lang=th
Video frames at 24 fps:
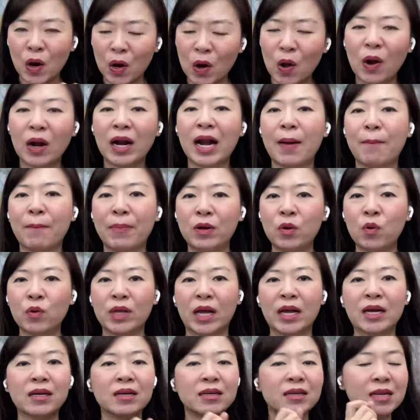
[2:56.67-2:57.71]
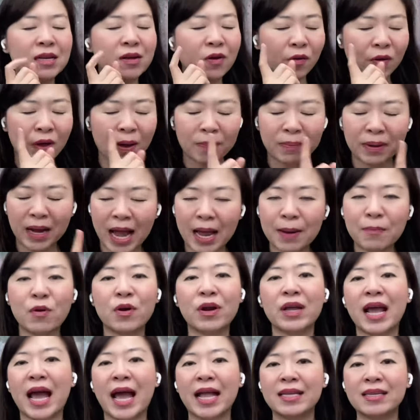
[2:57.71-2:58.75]
ลองกลับไปดูทั้งเรื่องเกี่ยวกับการบ
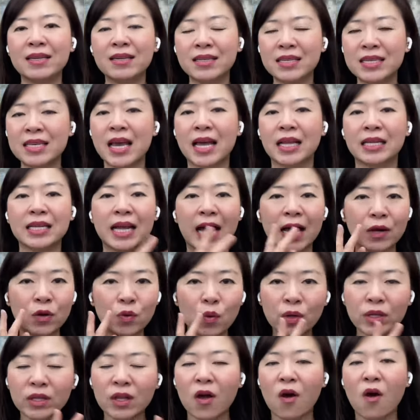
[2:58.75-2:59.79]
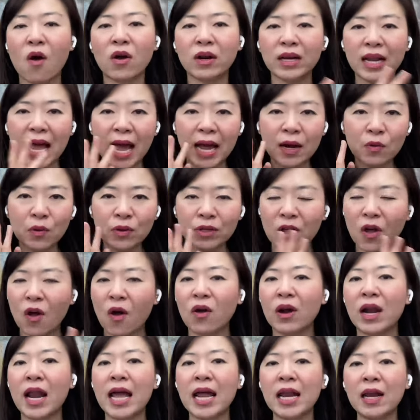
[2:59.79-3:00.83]
ริหารยืดเหยียดการนวดท้องท่านวดท้อง
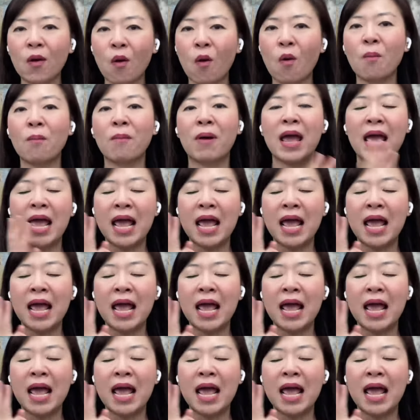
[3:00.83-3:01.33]
ไล่ลม